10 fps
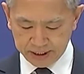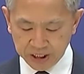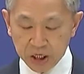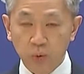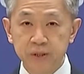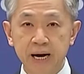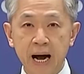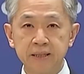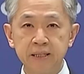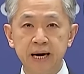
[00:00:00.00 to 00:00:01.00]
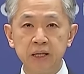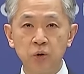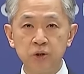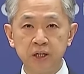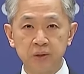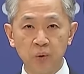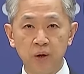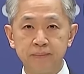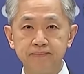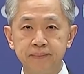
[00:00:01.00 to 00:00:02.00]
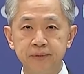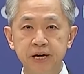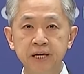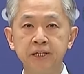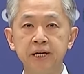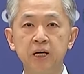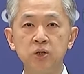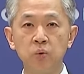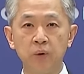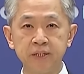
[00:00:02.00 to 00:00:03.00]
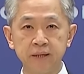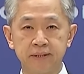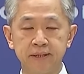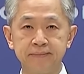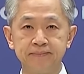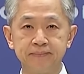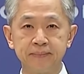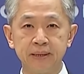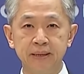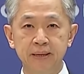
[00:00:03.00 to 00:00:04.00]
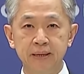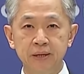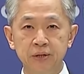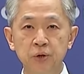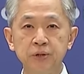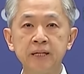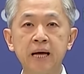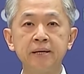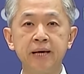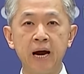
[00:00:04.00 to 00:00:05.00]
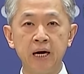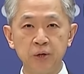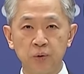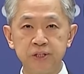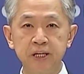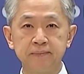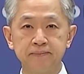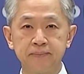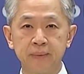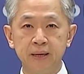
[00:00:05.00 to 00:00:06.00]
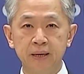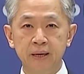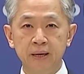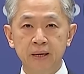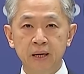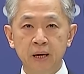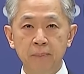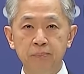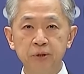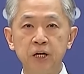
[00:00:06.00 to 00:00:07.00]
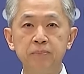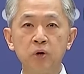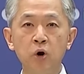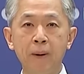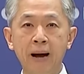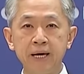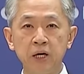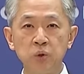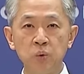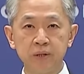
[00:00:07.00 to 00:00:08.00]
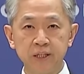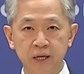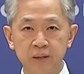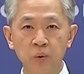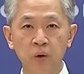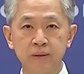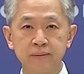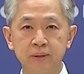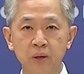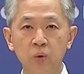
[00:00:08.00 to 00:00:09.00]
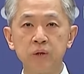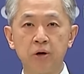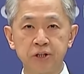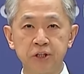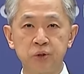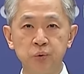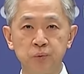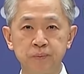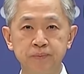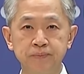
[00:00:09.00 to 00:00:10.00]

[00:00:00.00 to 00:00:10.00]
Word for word: 这些国家既然都承诺坚持一个中国政策，就应当言而有信，不折不扣把一个中国的承诺落到实处。